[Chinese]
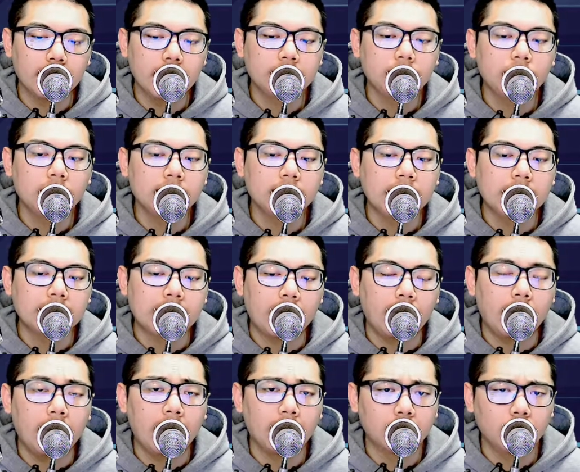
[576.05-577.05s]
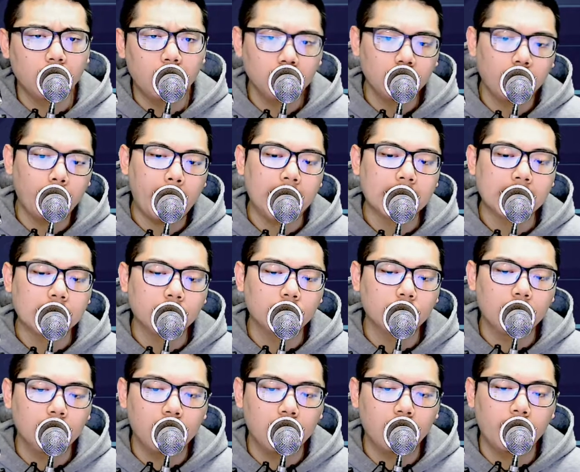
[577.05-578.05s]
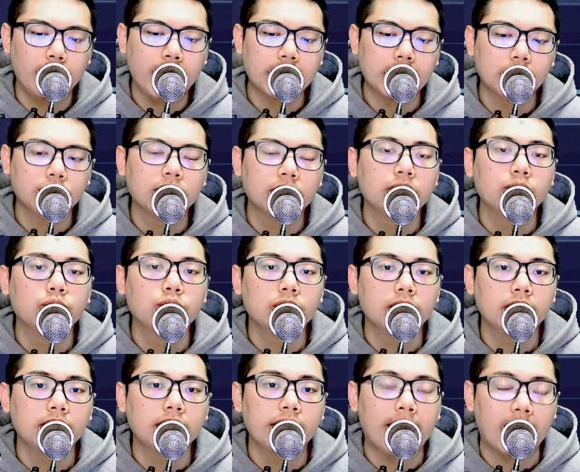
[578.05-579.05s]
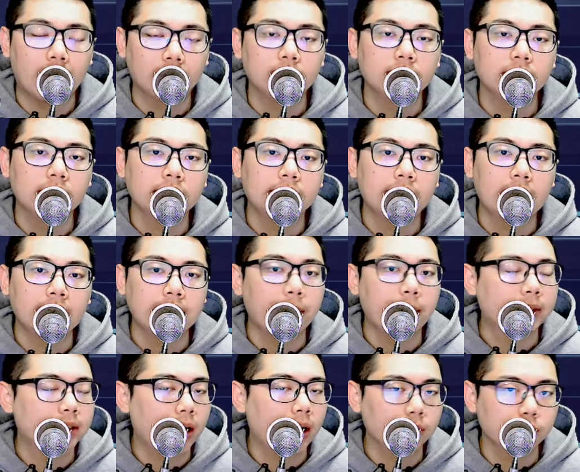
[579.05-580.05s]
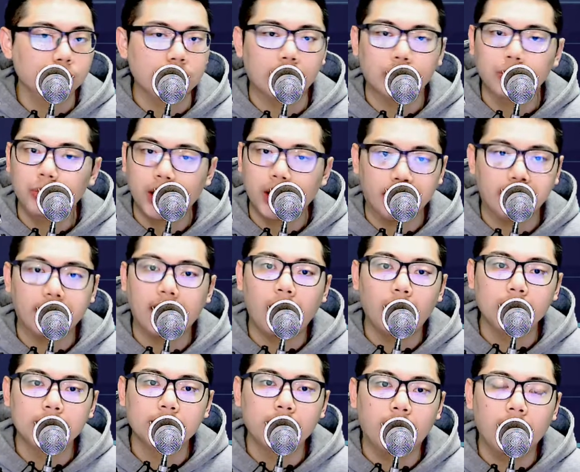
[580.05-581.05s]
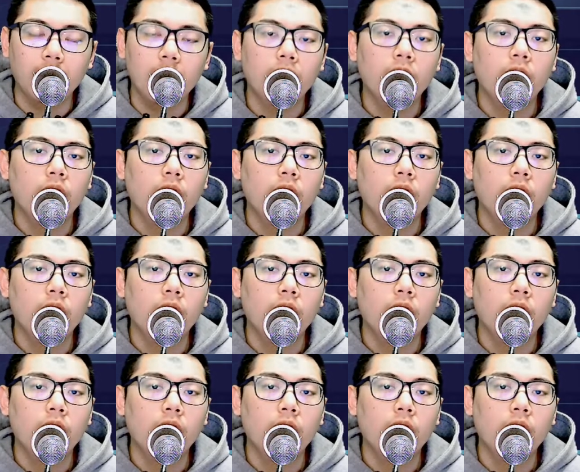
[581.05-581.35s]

那最近来讲的话，多头排列加速跟空头排列加速持续性的两个都增加，代表操作难度很高。为什么？